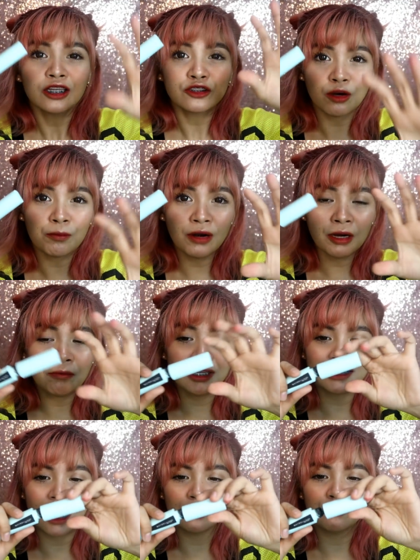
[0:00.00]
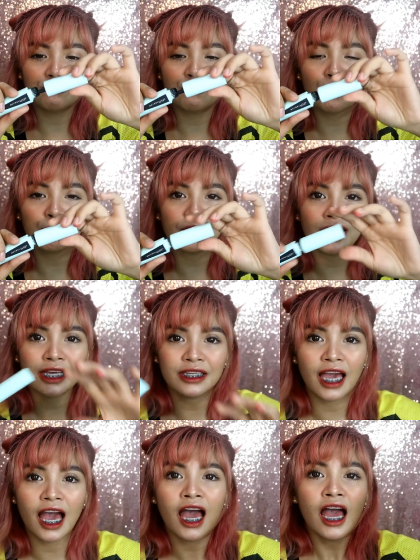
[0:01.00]
Sobrang basa nung formula
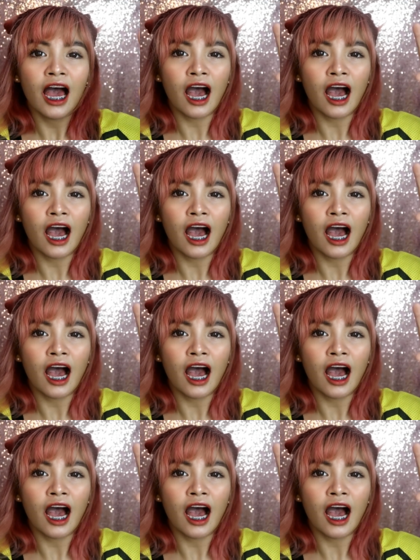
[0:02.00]
niya.